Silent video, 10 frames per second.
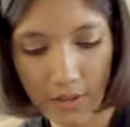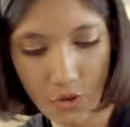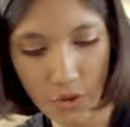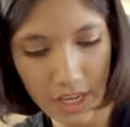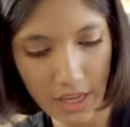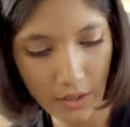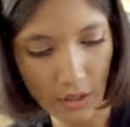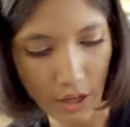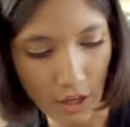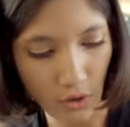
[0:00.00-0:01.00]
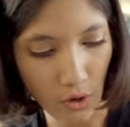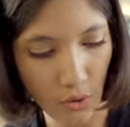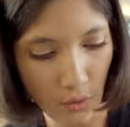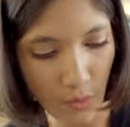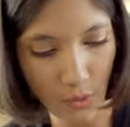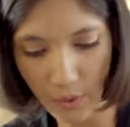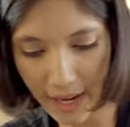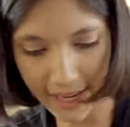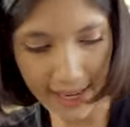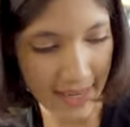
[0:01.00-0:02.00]
যদি কখনো
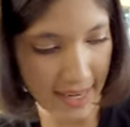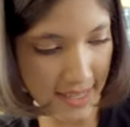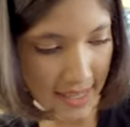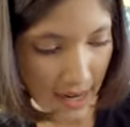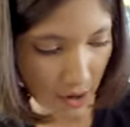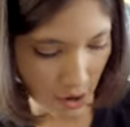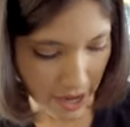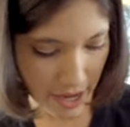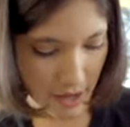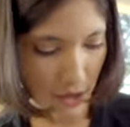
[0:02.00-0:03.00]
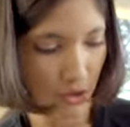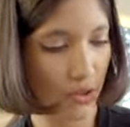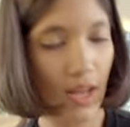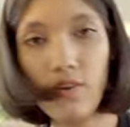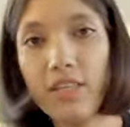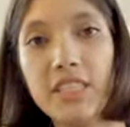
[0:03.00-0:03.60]
ভুলে কাটাছেঁড়া হয় তো তাহলে